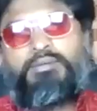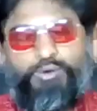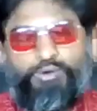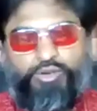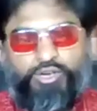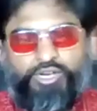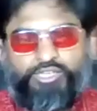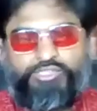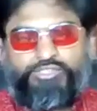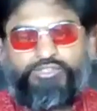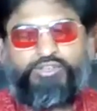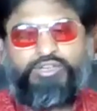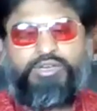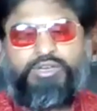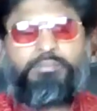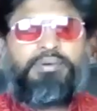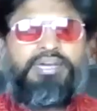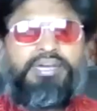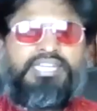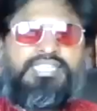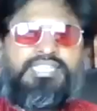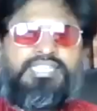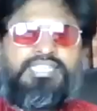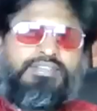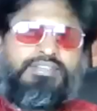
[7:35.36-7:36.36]
பூக்கடை இருந்தவங்க
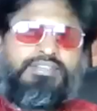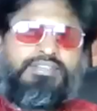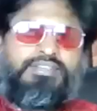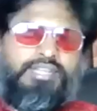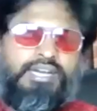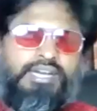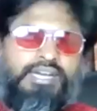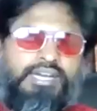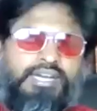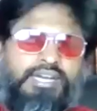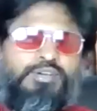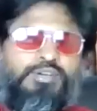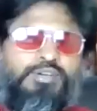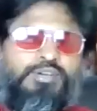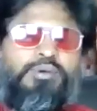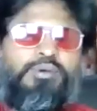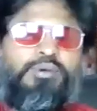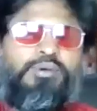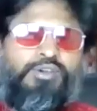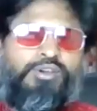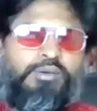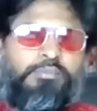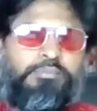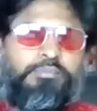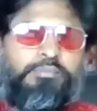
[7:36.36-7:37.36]
பயிற்சிக்கு வந்தாங்க
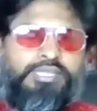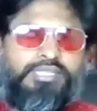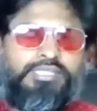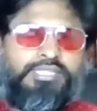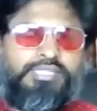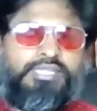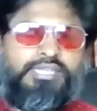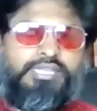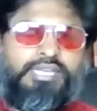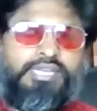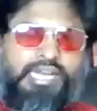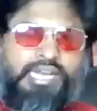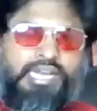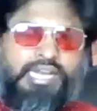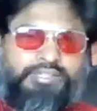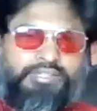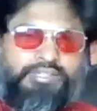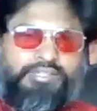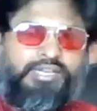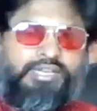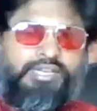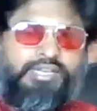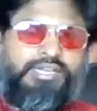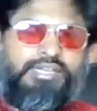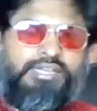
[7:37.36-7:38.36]
குபேரயோக பயிற்சிக்கு நான்
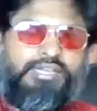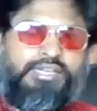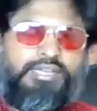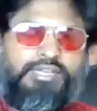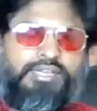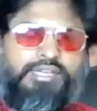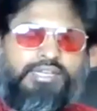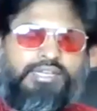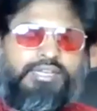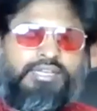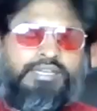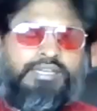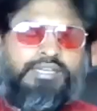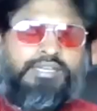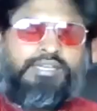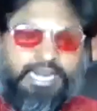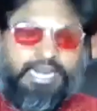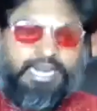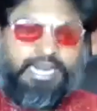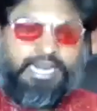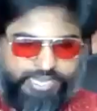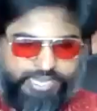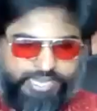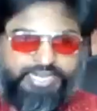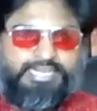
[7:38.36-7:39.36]
சொன்னேன்
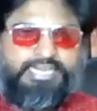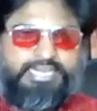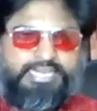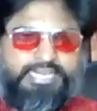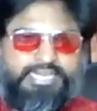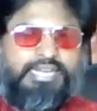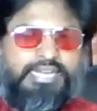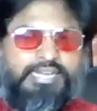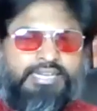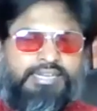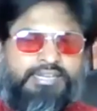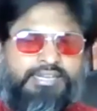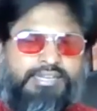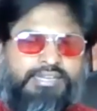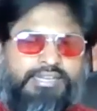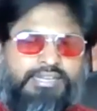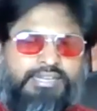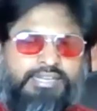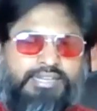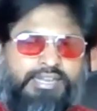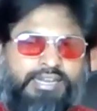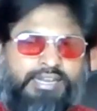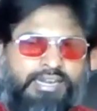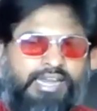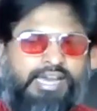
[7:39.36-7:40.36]
என்கிட்ட கேட்டாங்க
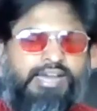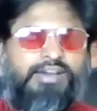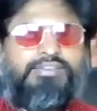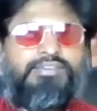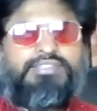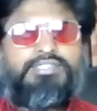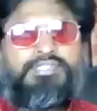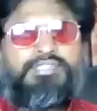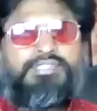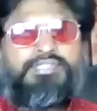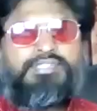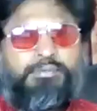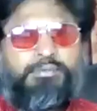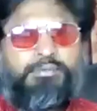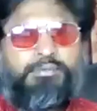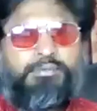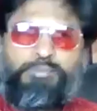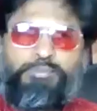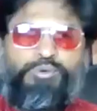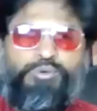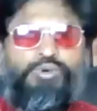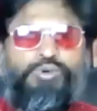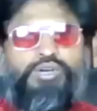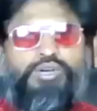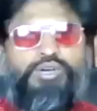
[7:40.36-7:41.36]
நான் வந்து
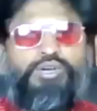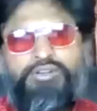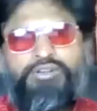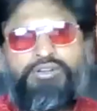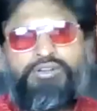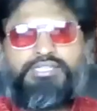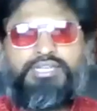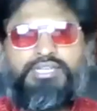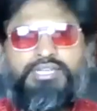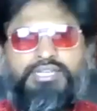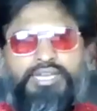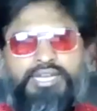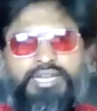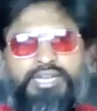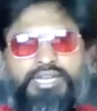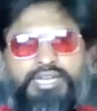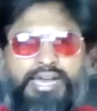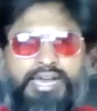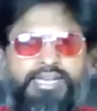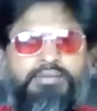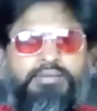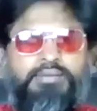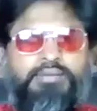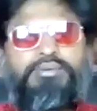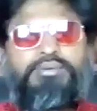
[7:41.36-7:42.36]
பூக்கடை வச்சிருக்கேன்
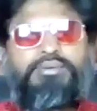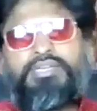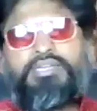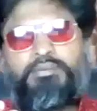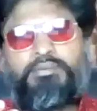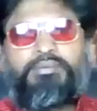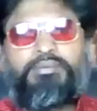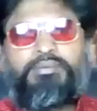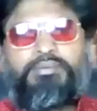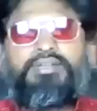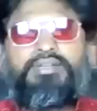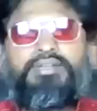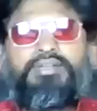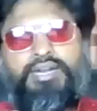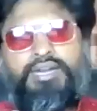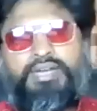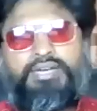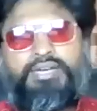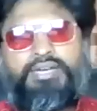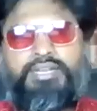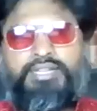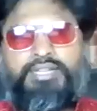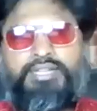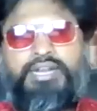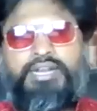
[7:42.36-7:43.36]
நான் எப்படிங்க பெரிய ஆள்
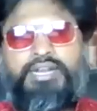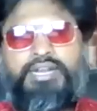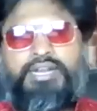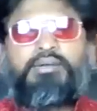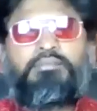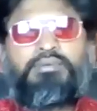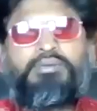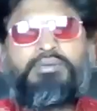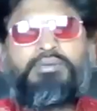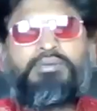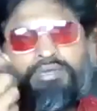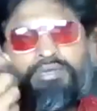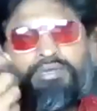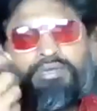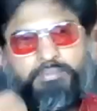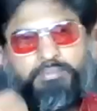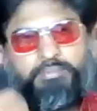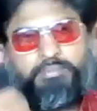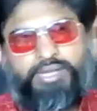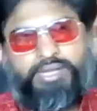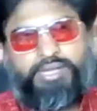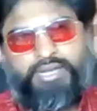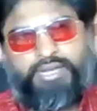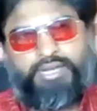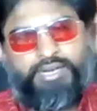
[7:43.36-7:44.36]
ஆகிறது நான் எப்படி பெரிய
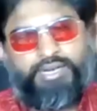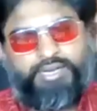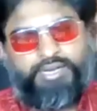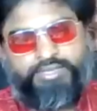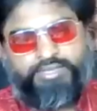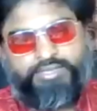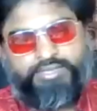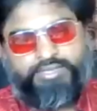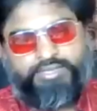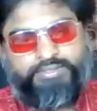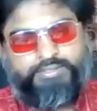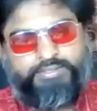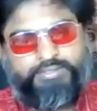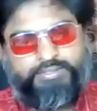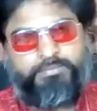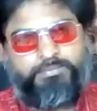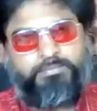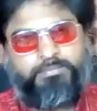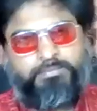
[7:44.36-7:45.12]
பணக்காரர் ஆகிறது